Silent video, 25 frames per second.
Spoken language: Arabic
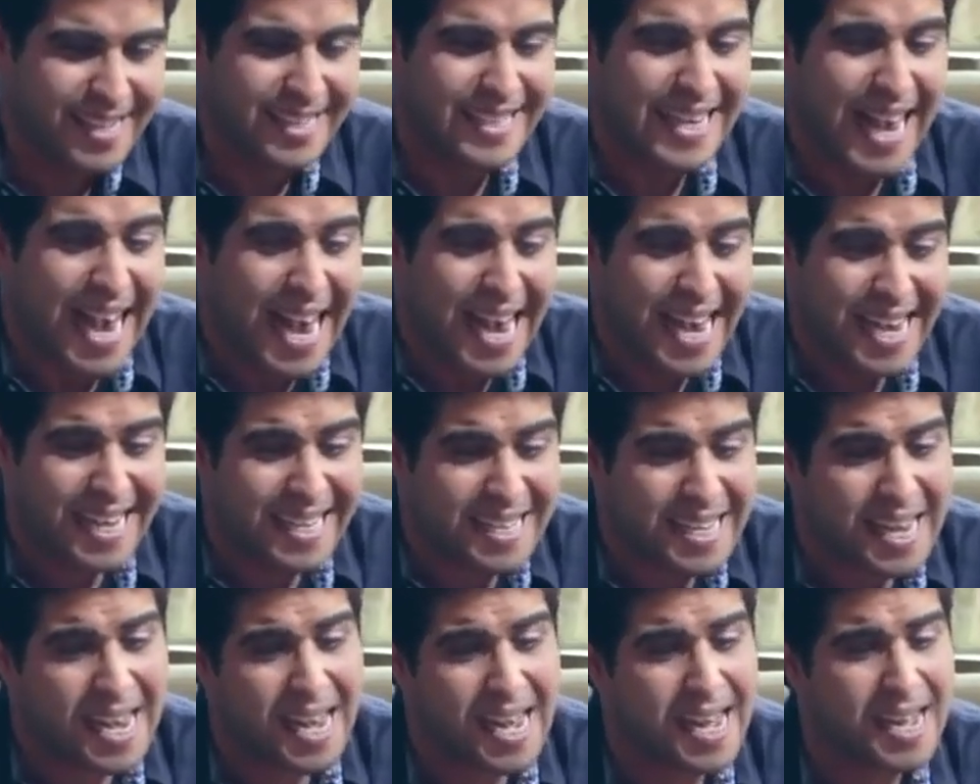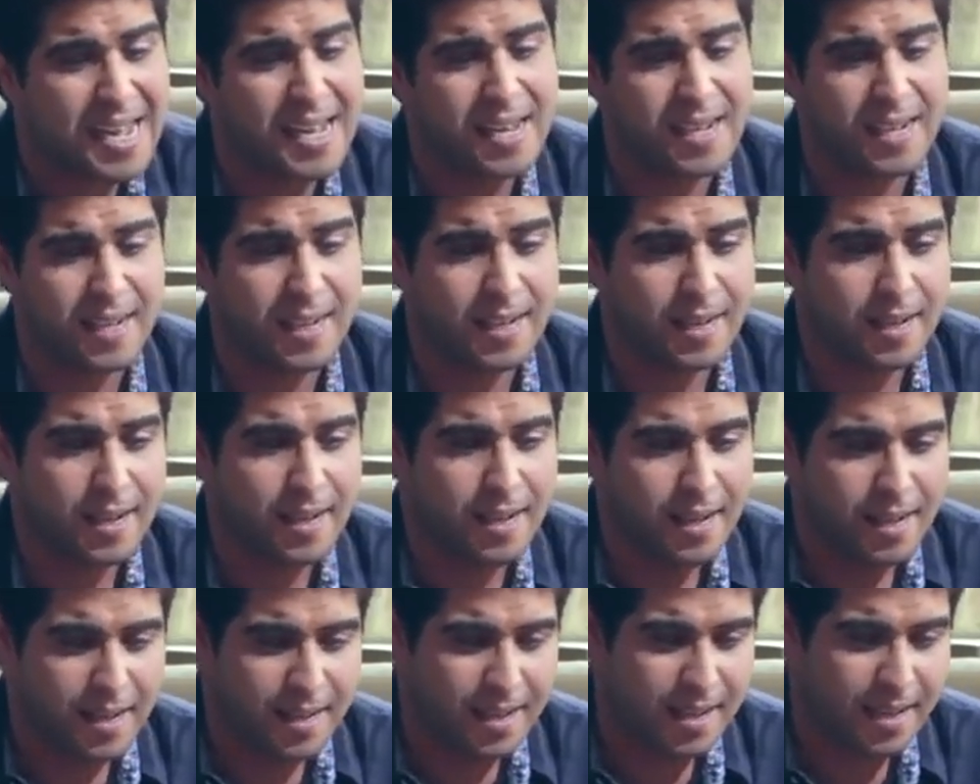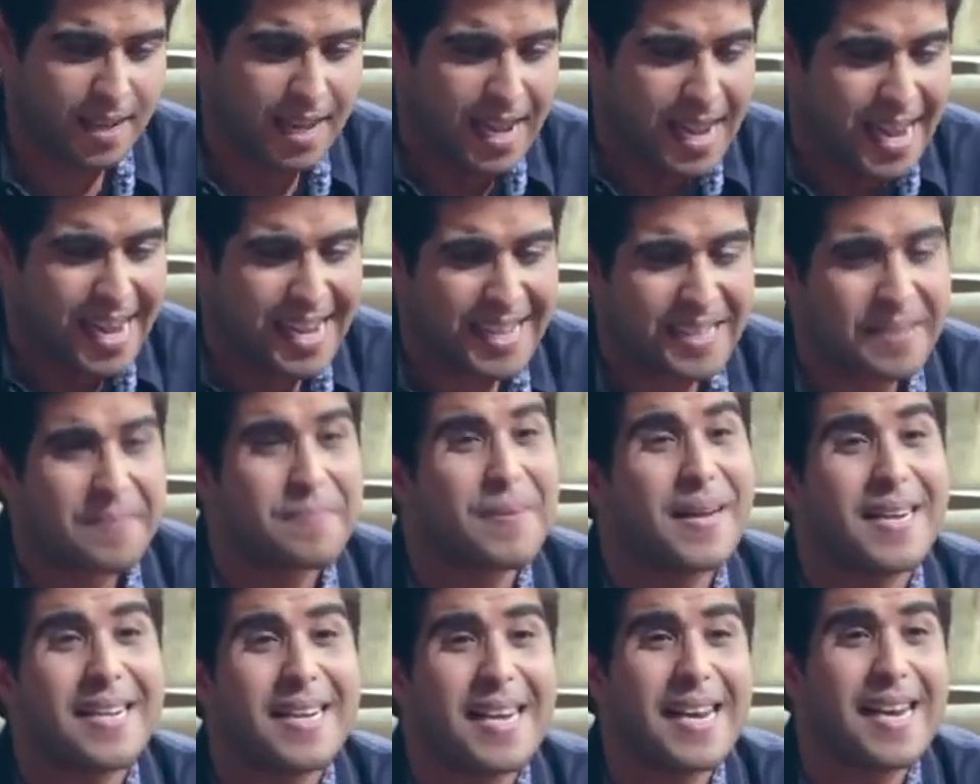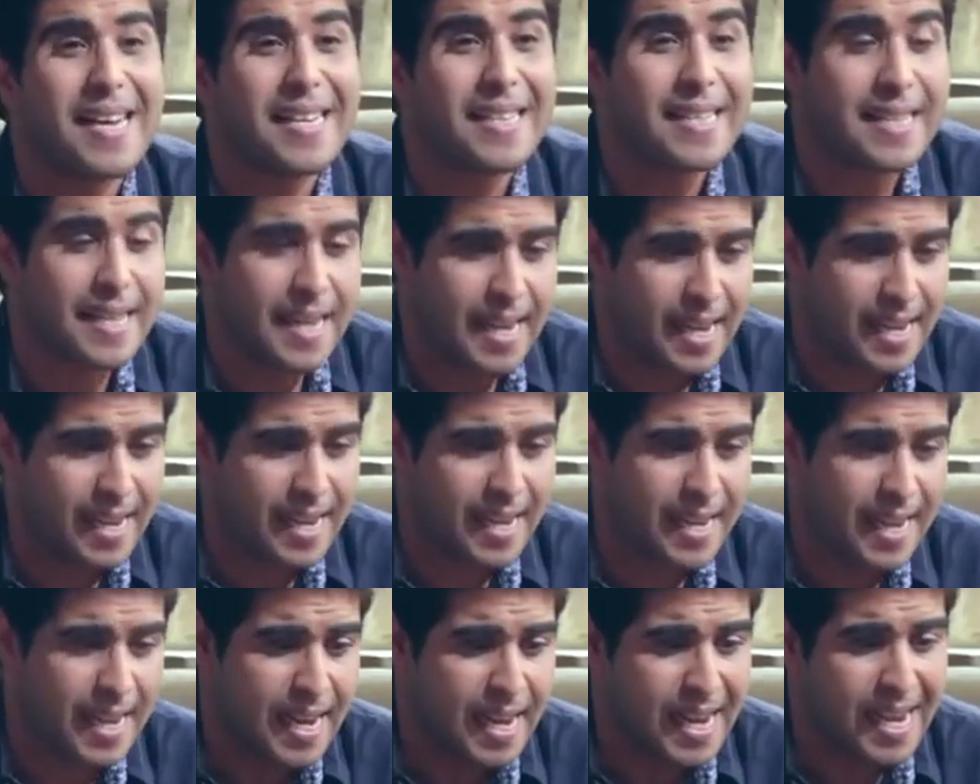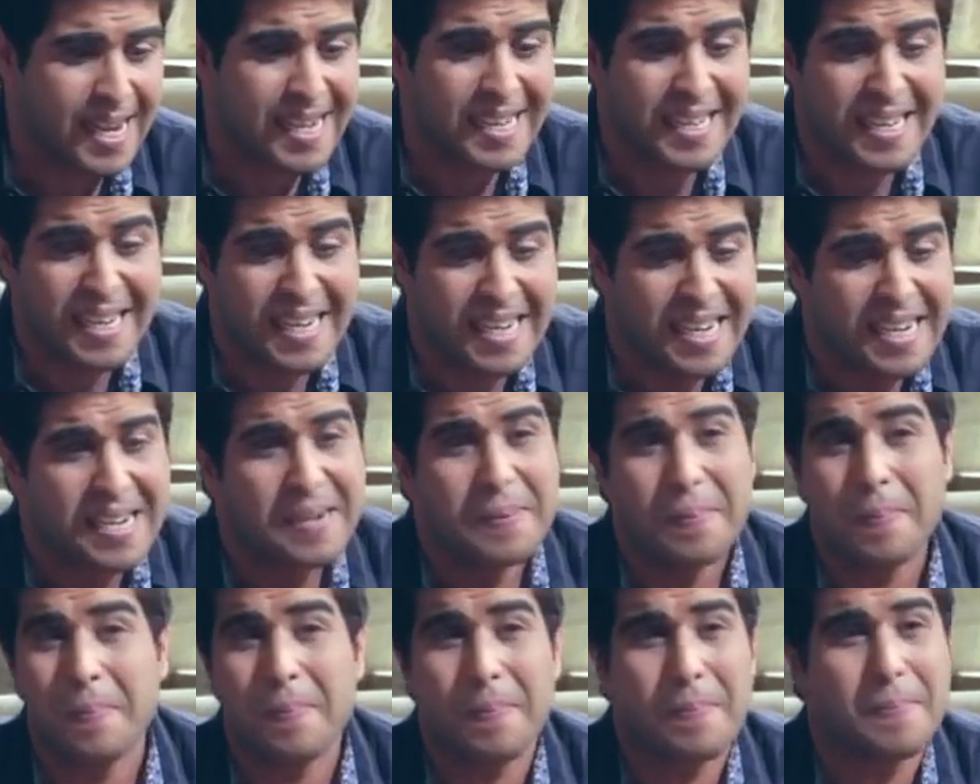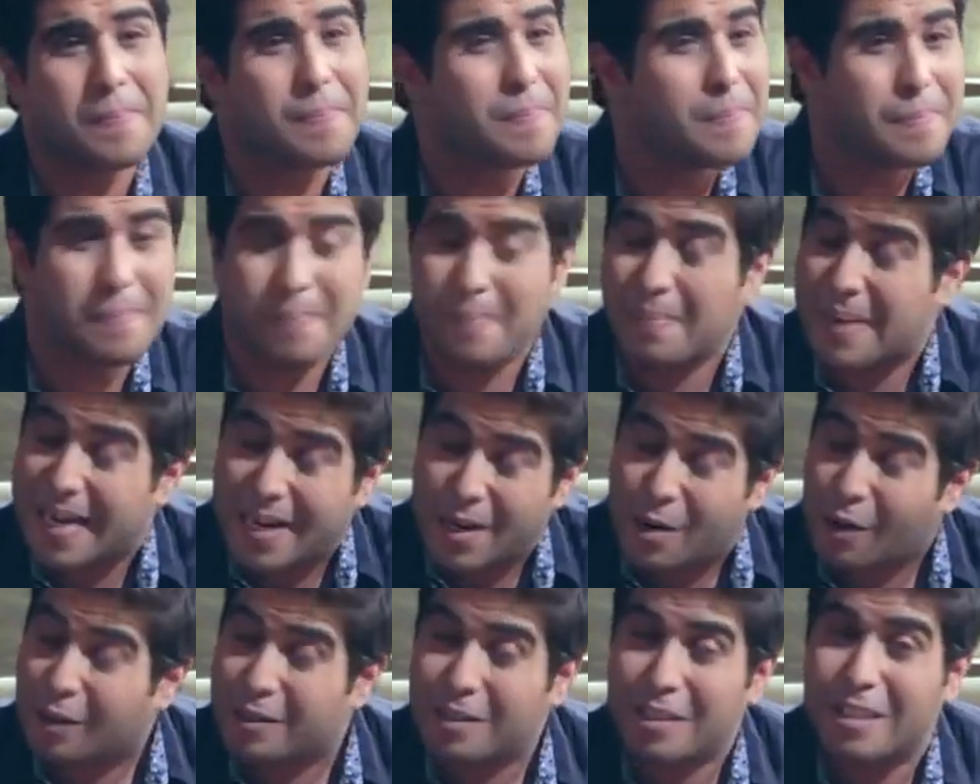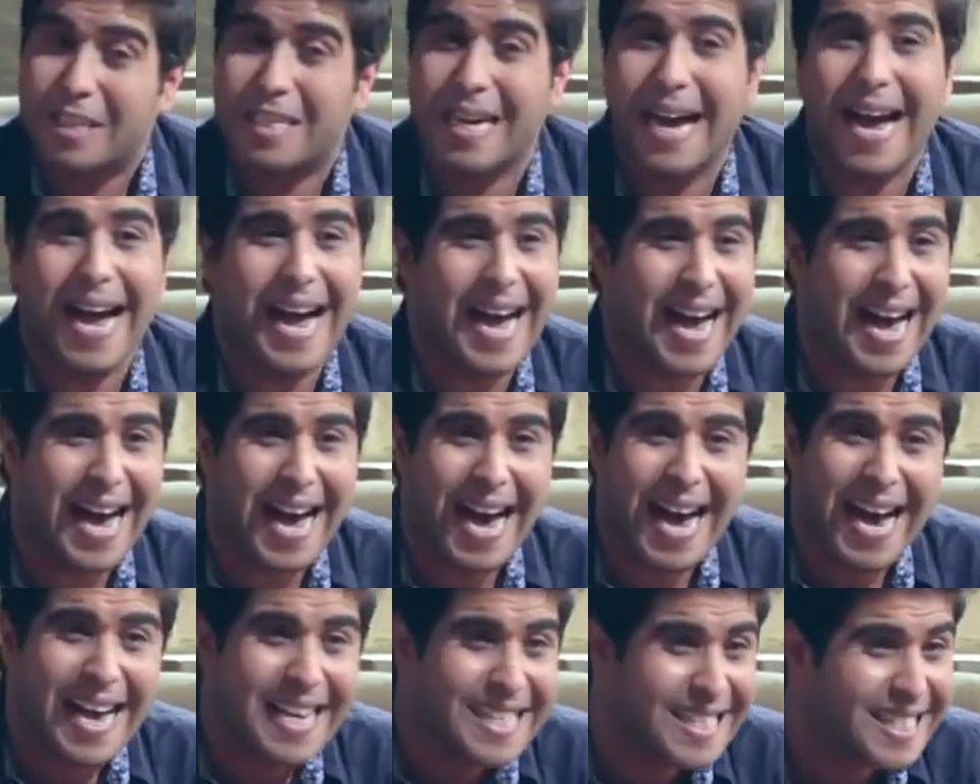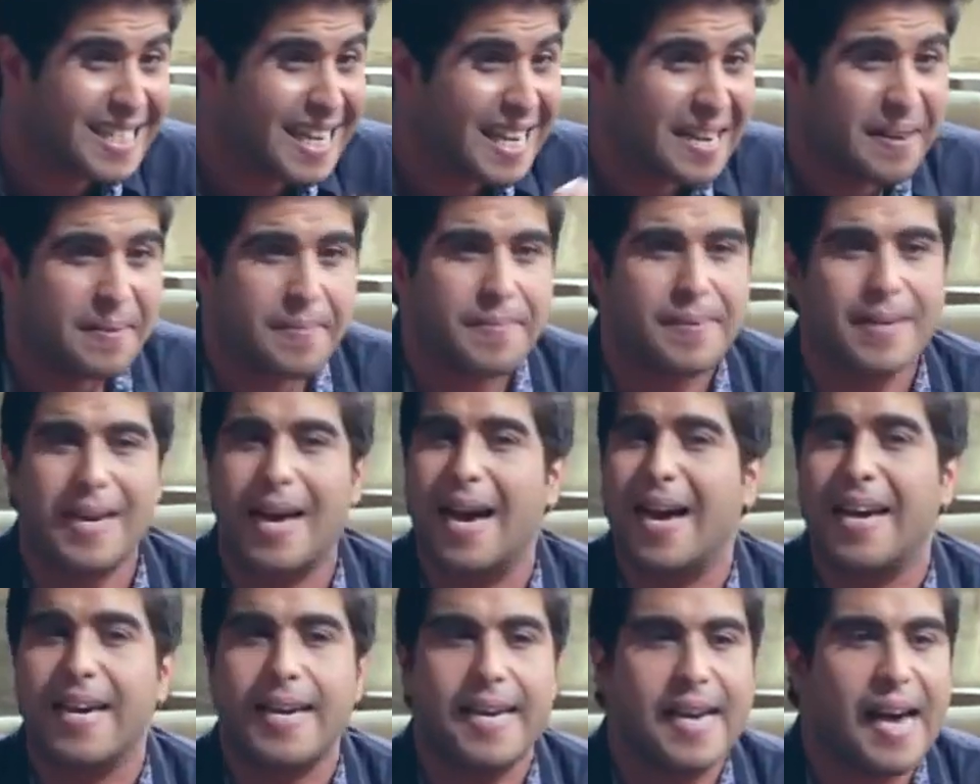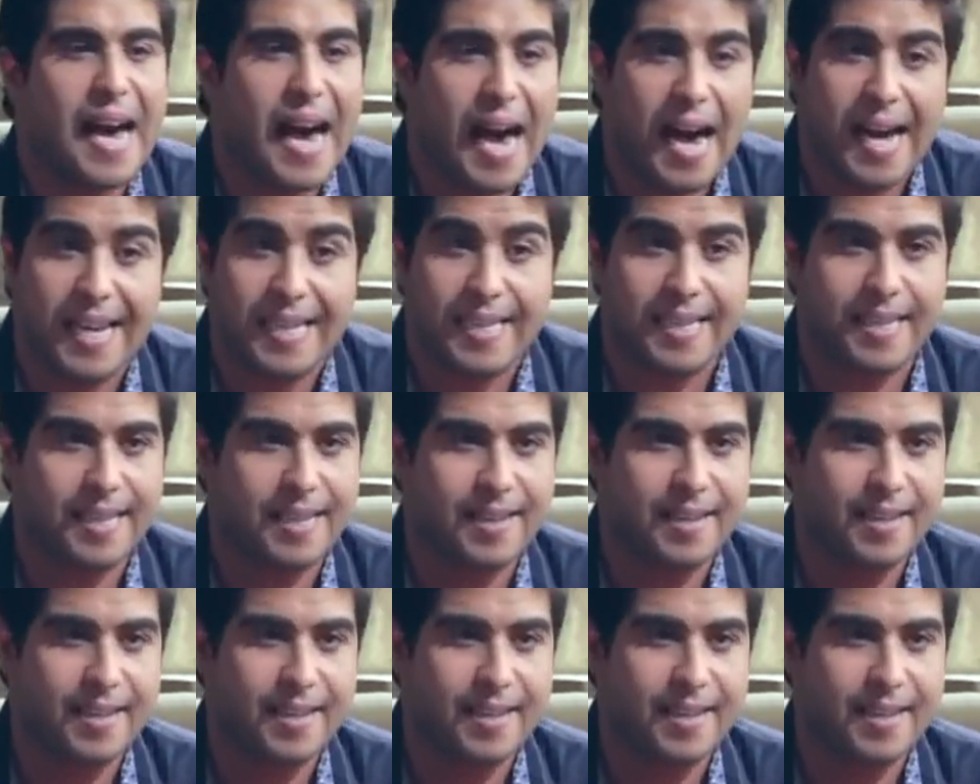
ساعتها اتمنيت اني ما كنش احسن من اي حد